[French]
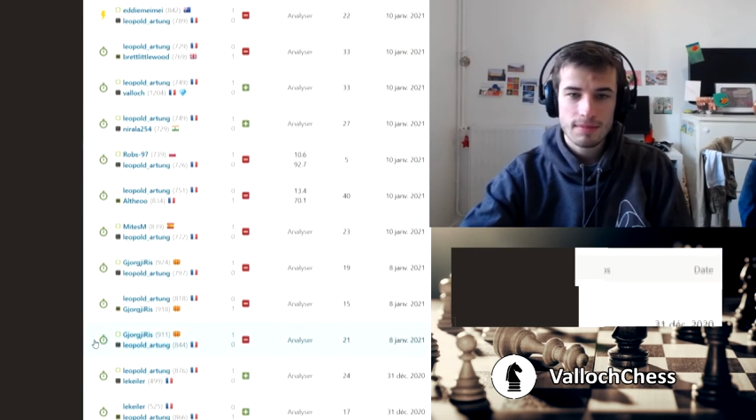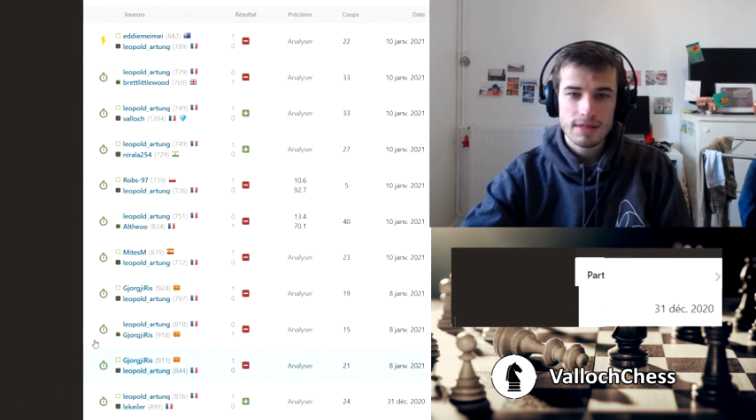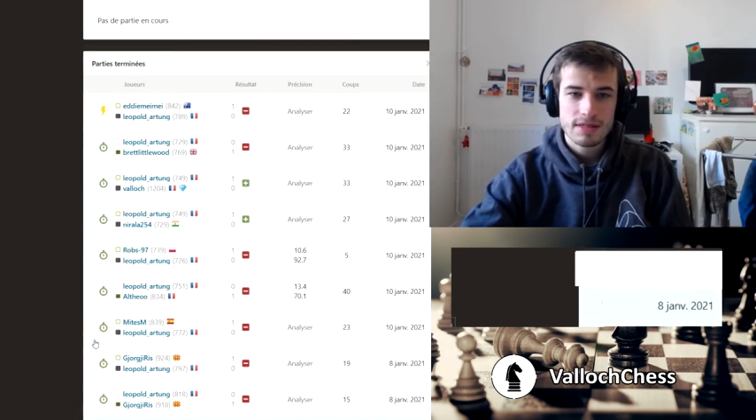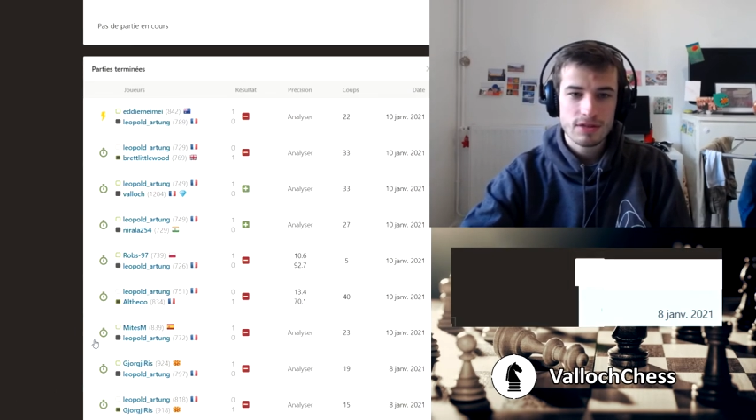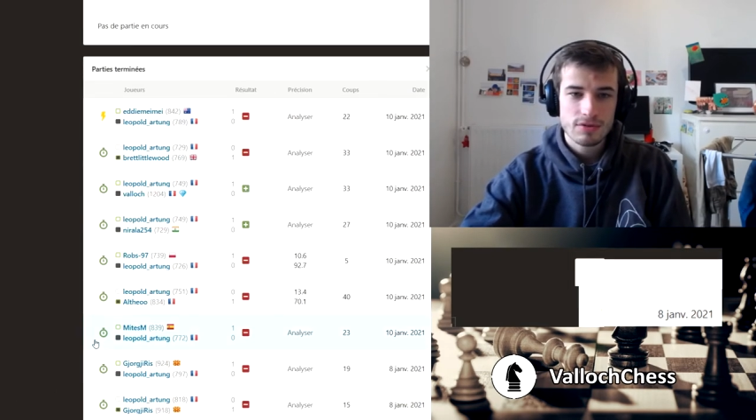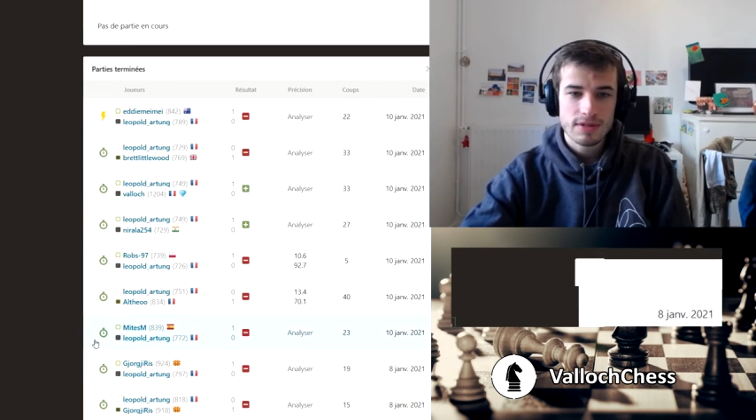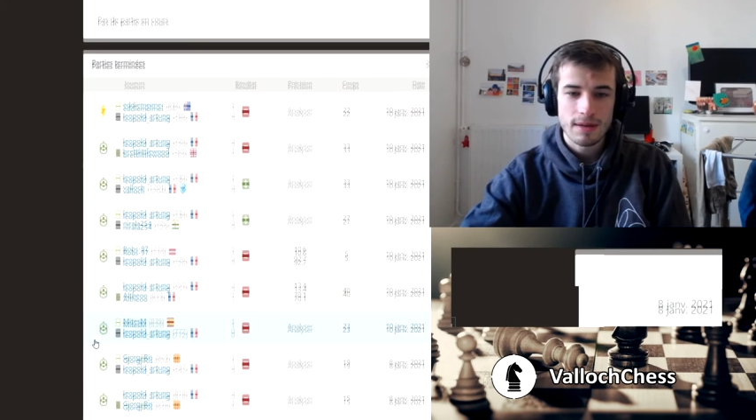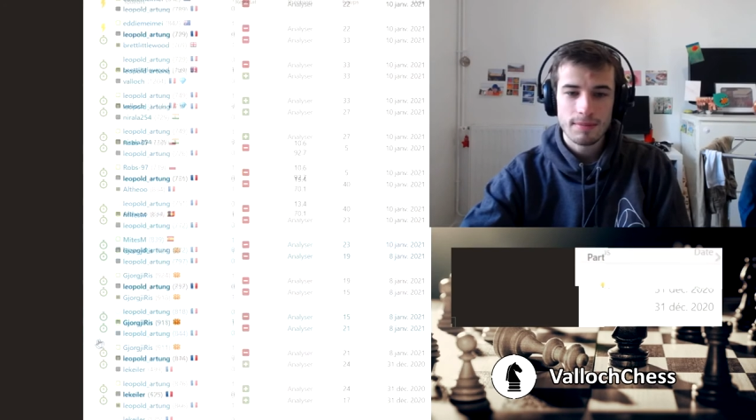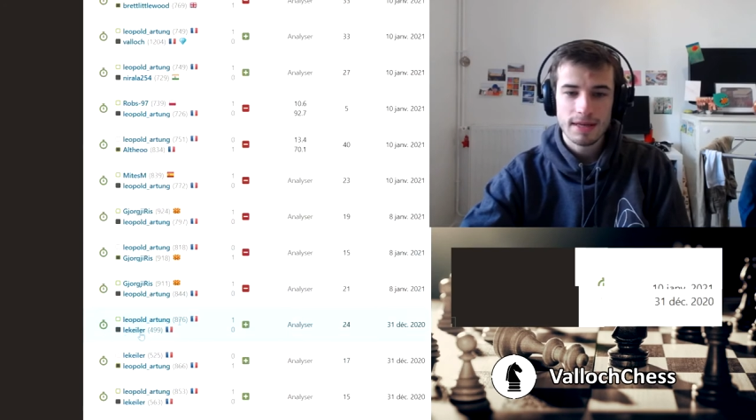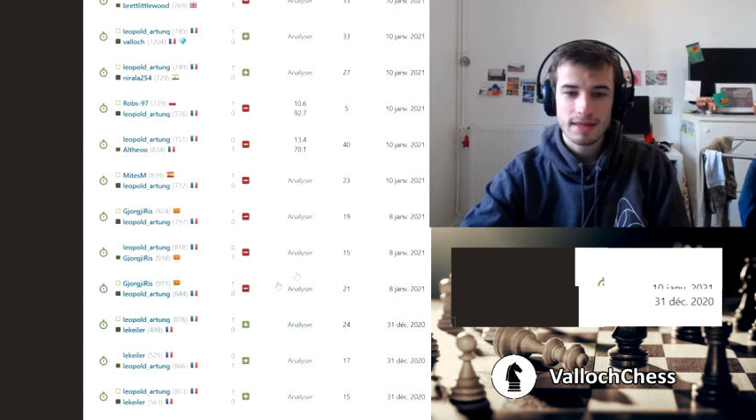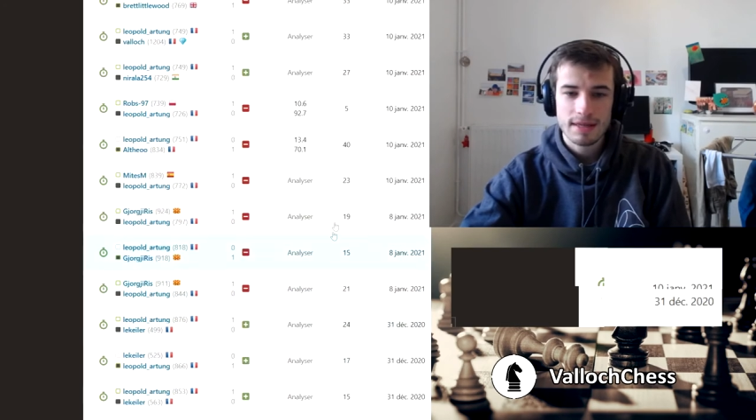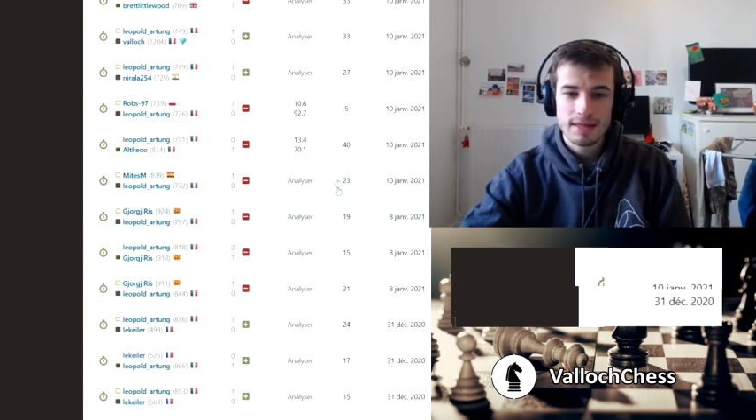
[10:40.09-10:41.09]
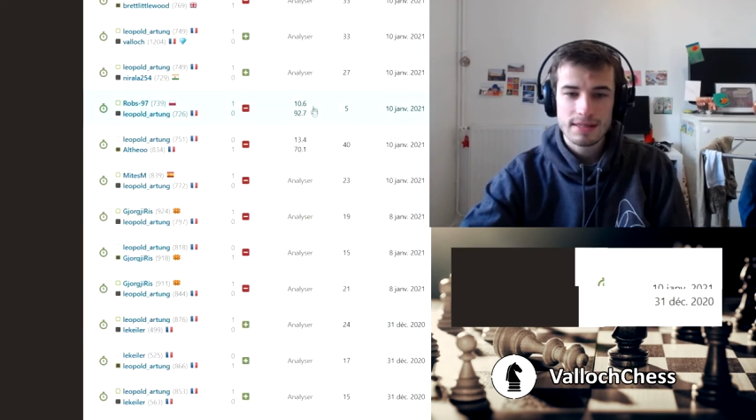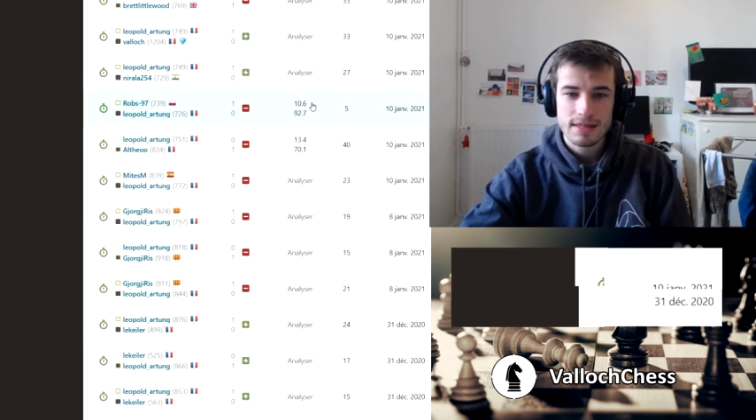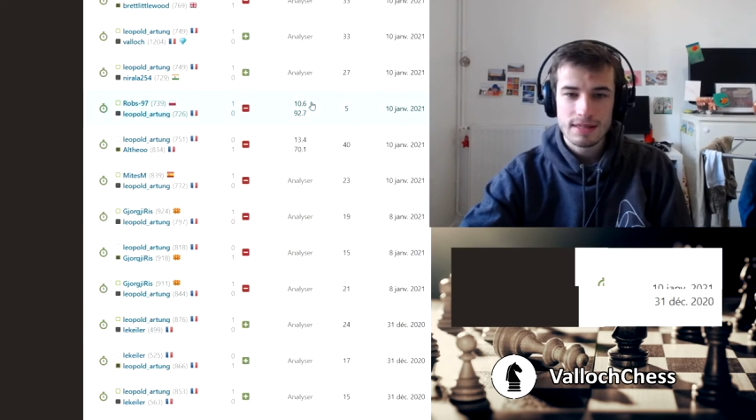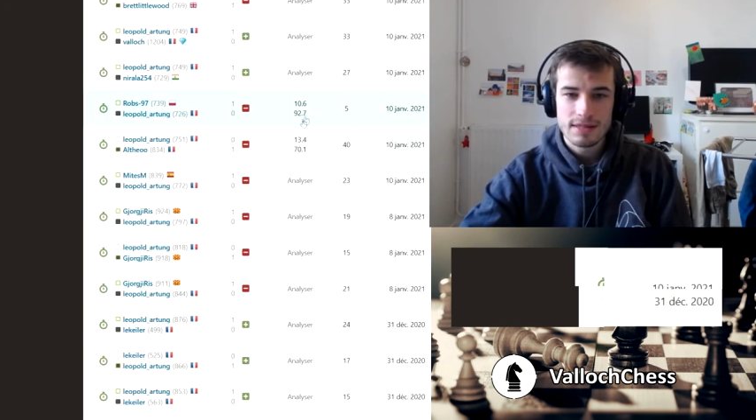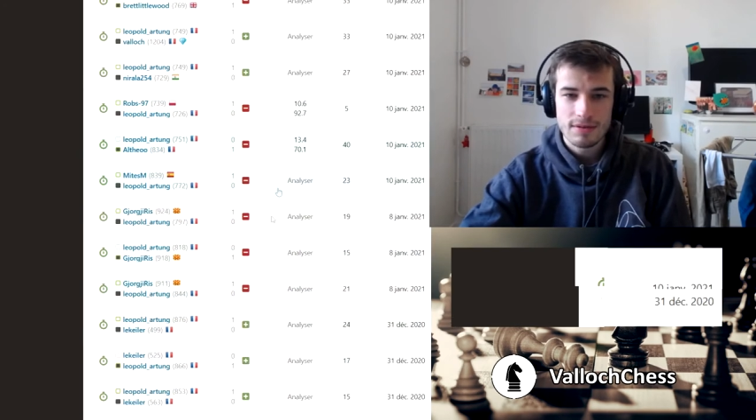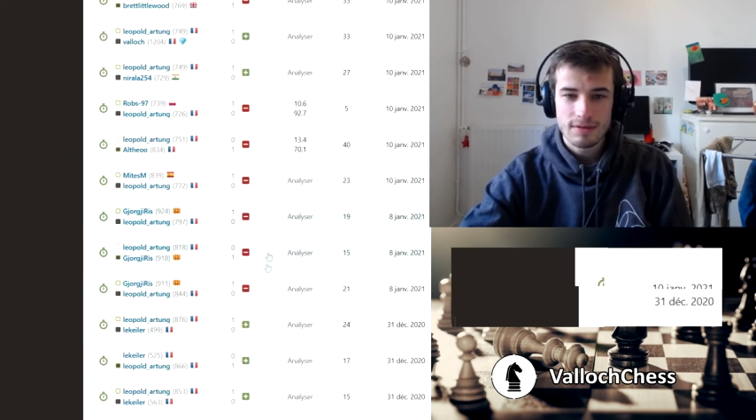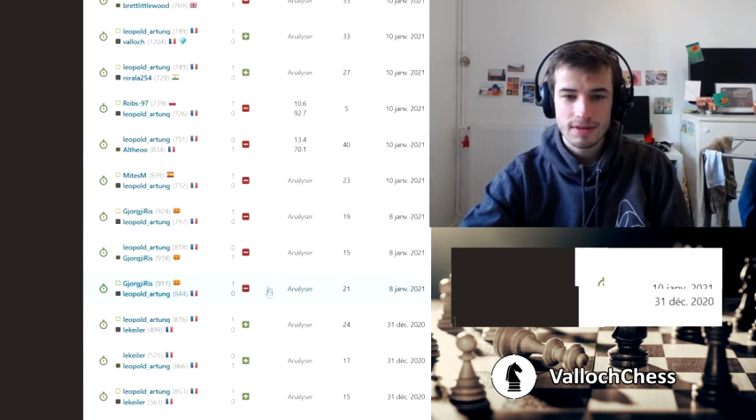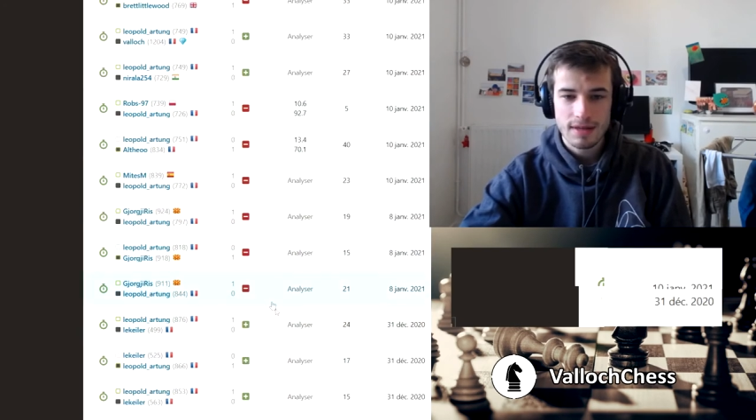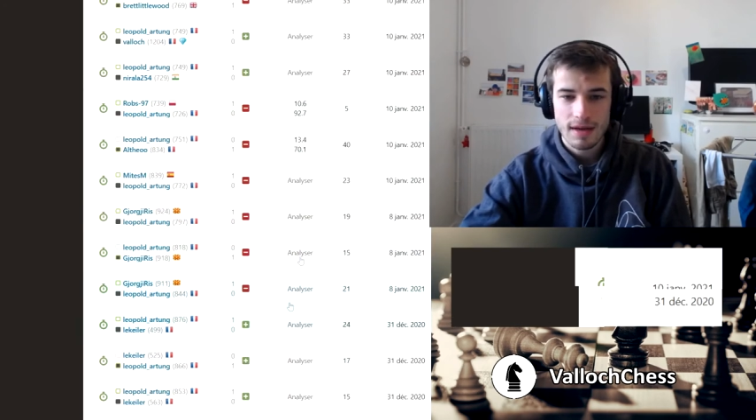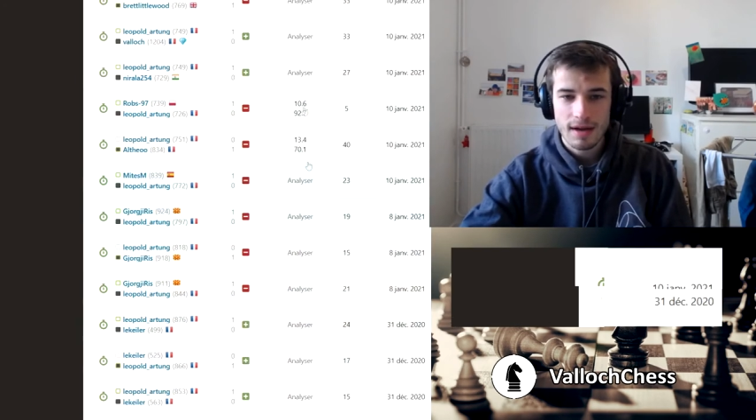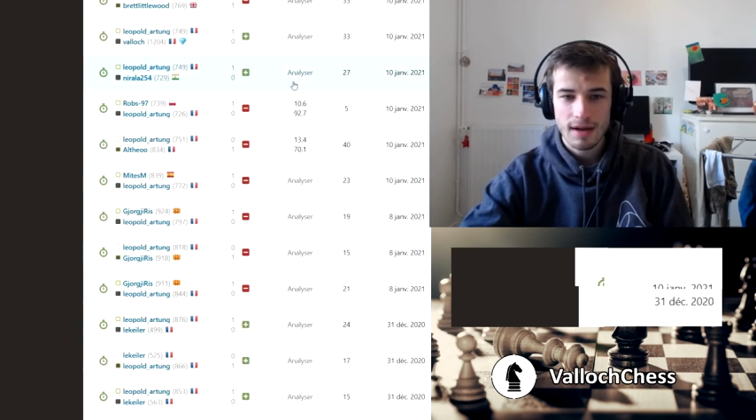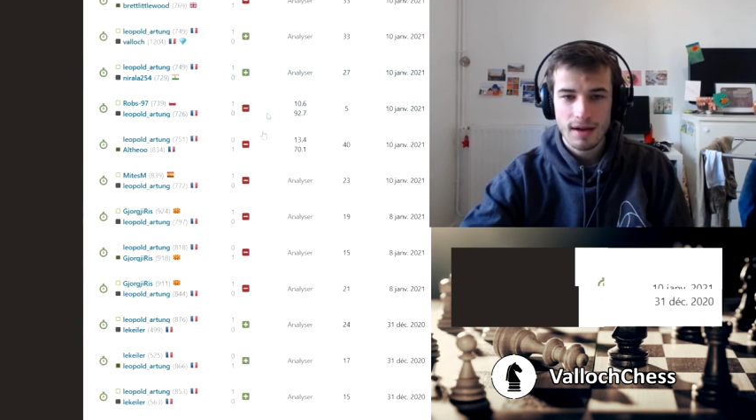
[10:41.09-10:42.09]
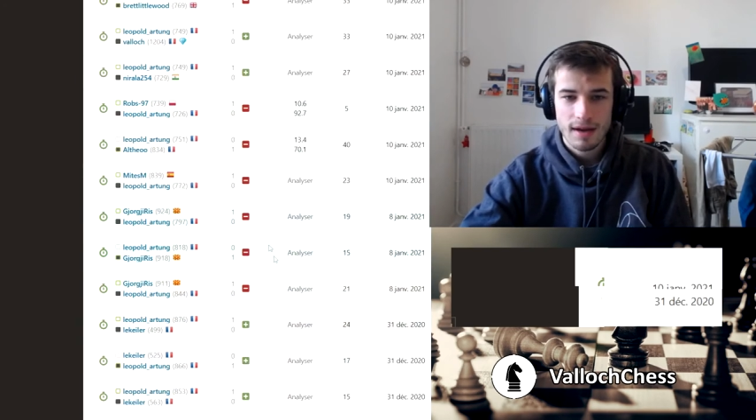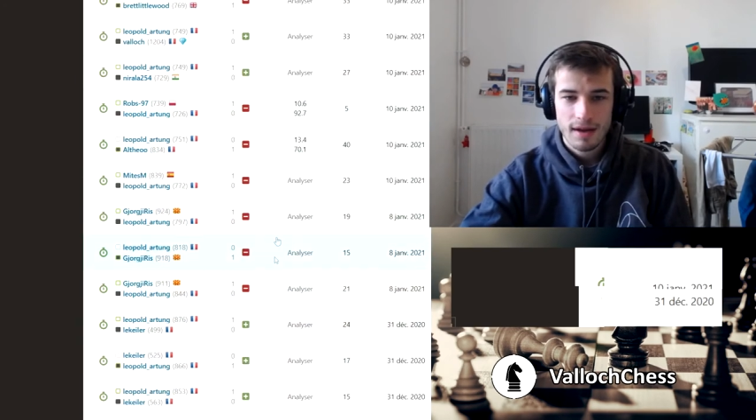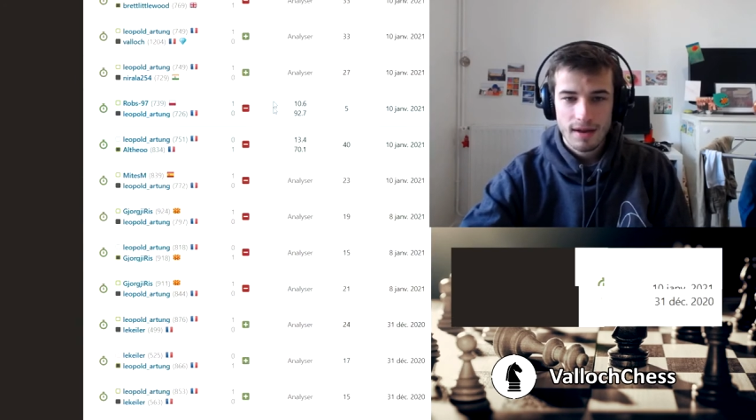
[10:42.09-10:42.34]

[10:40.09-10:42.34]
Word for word: mais c'est juste un mec qui est 700, qui a,